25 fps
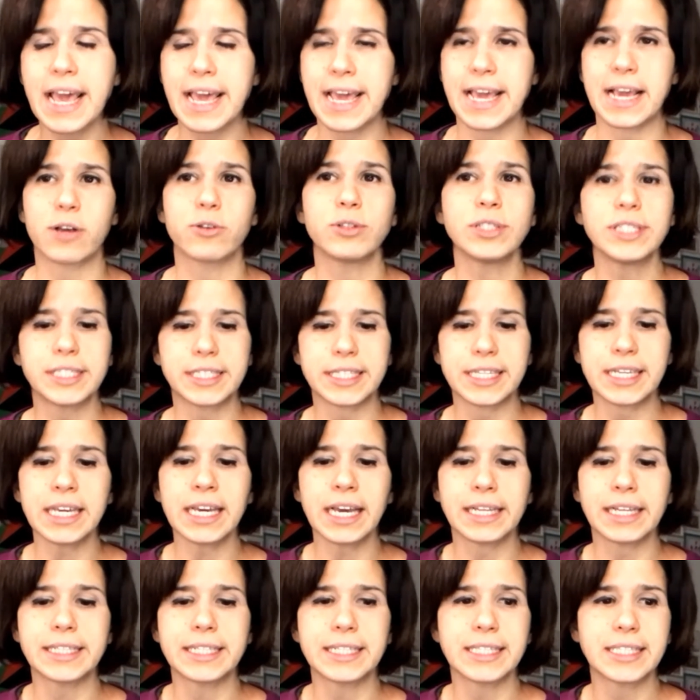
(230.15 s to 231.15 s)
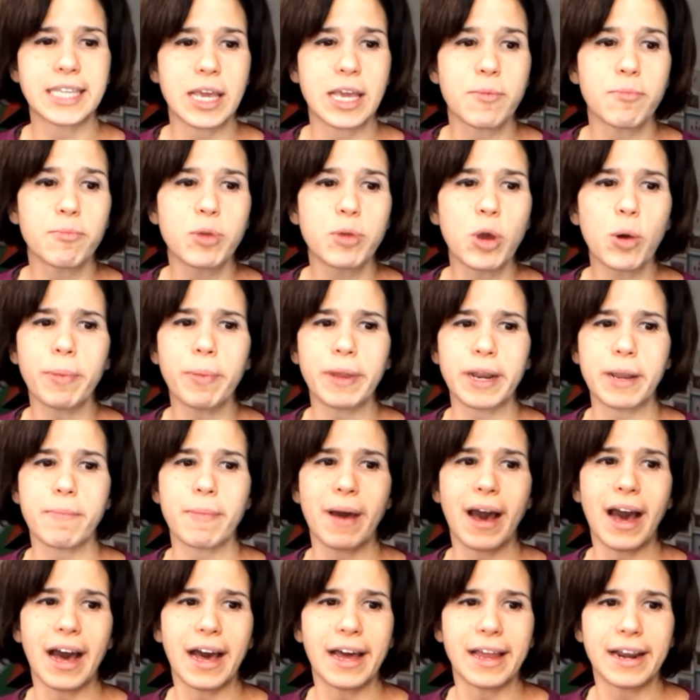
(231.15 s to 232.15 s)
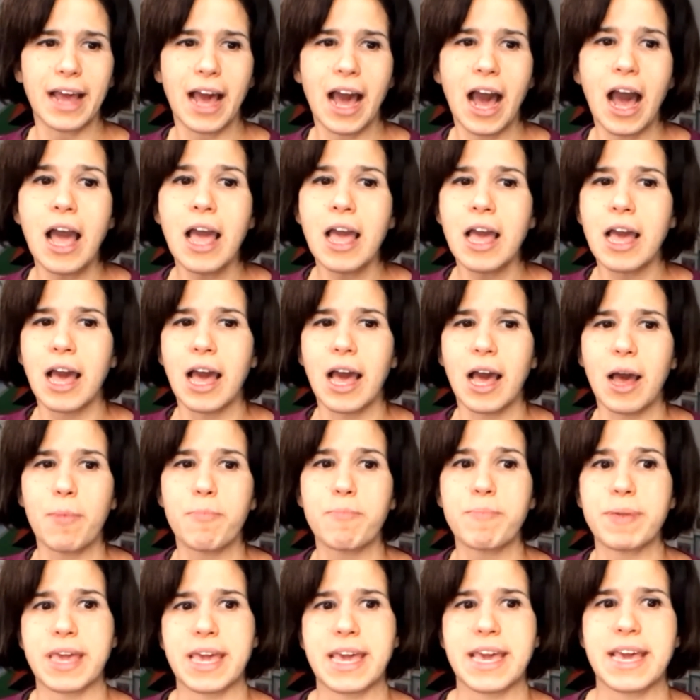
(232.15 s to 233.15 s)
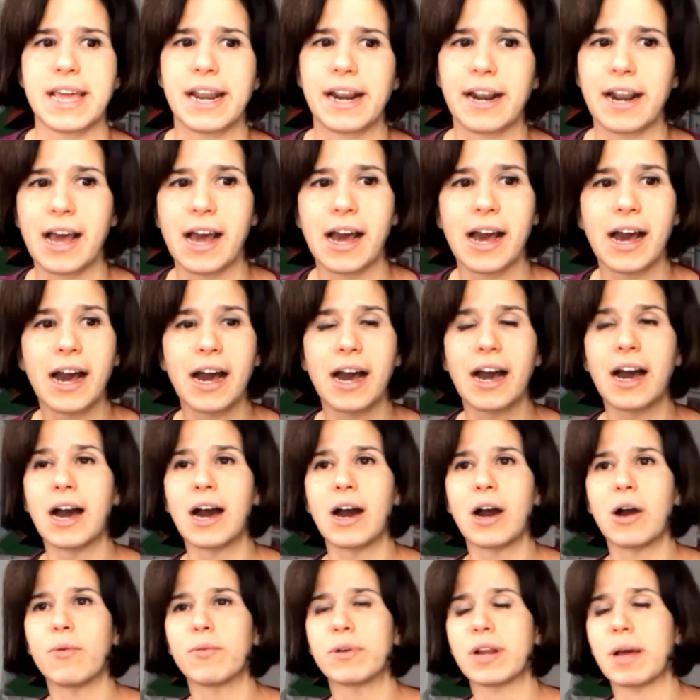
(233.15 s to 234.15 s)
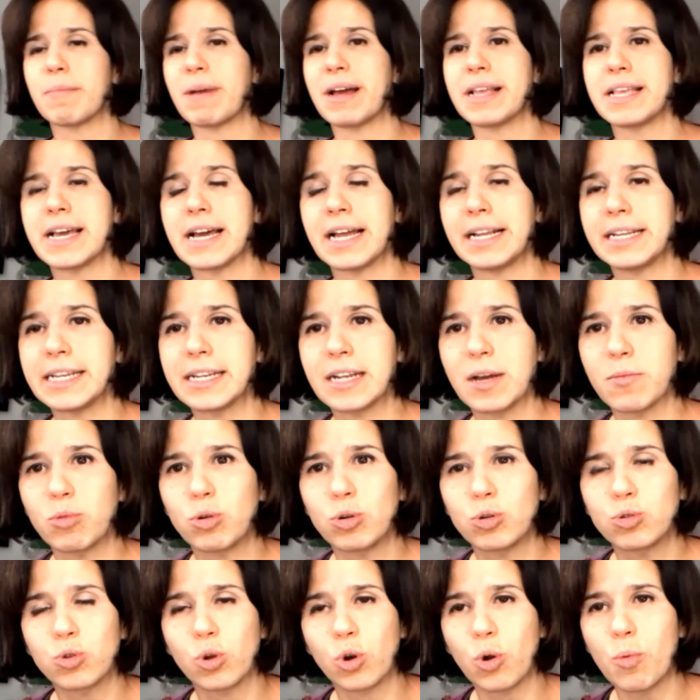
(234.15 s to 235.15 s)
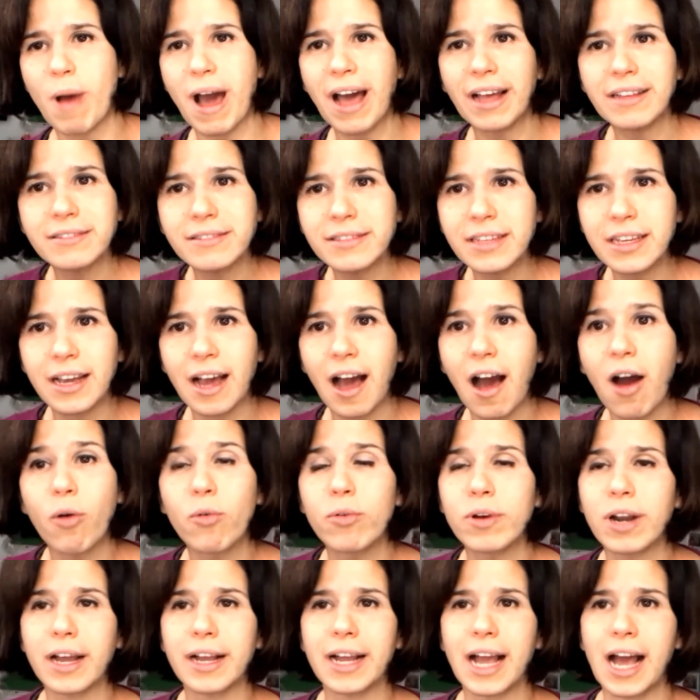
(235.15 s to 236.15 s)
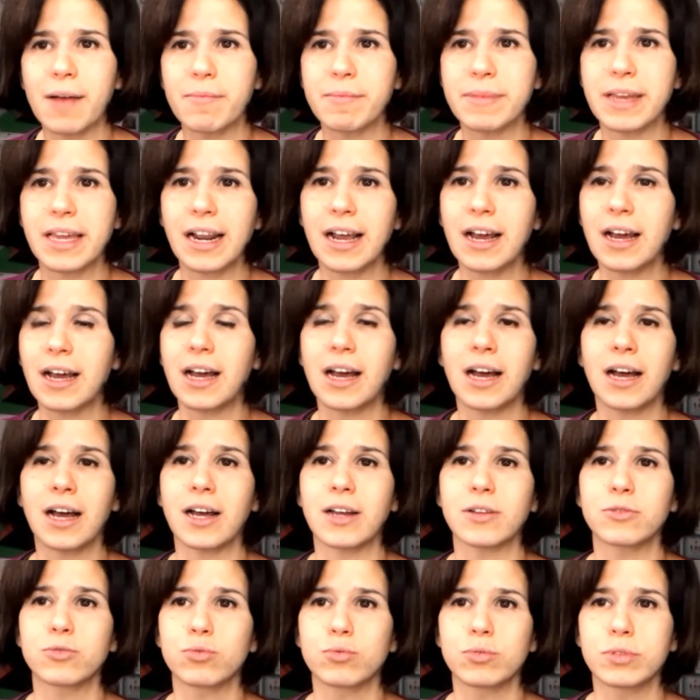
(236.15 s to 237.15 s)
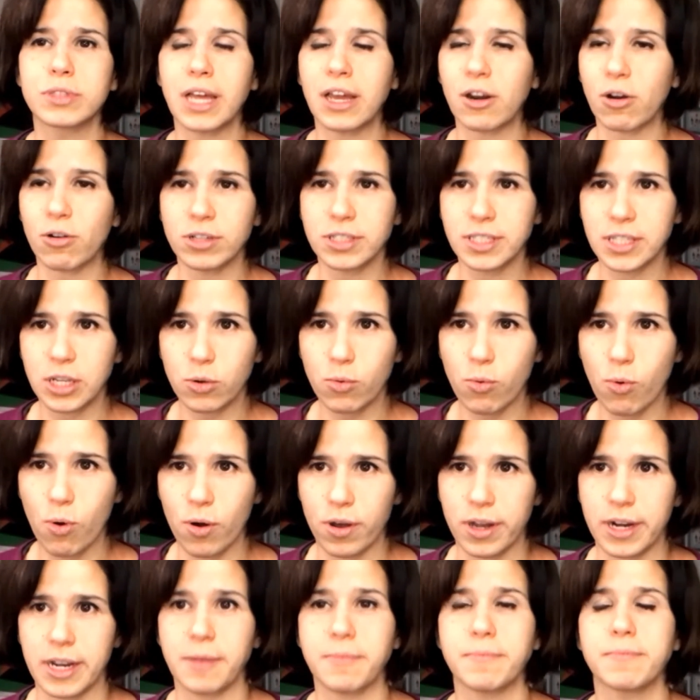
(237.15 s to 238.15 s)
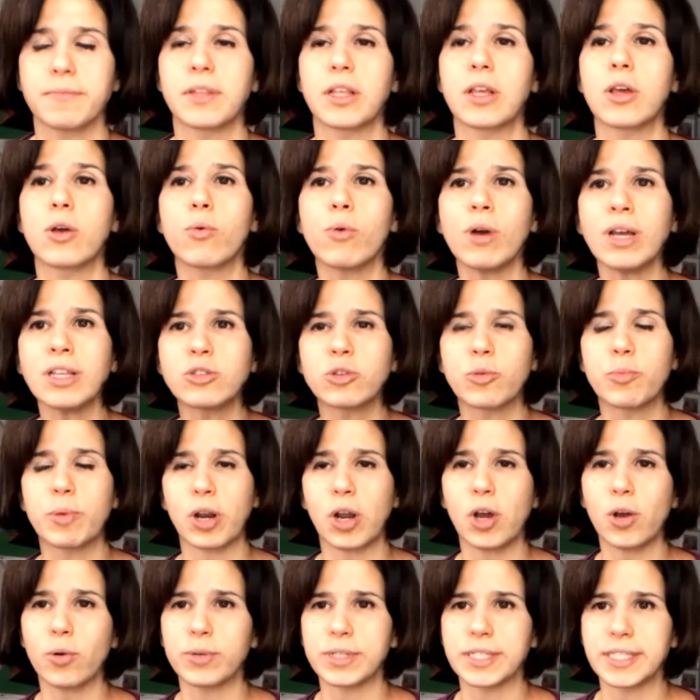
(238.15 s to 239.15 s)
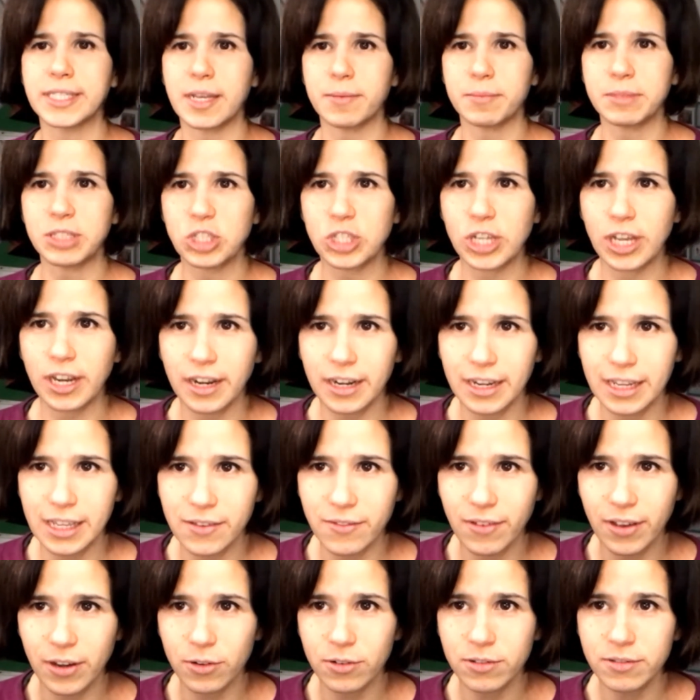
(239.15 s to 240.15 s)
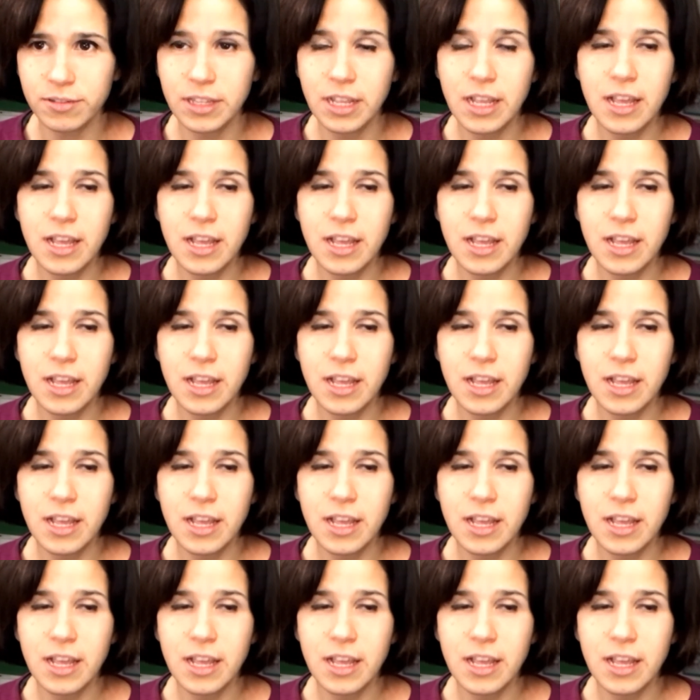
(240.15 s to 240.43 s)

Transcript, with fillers: E così, ad esempio, prepara eh, per eh, una maglialina molto romantica una camera tutta rose e cuori. Quando però questi amici arrivano,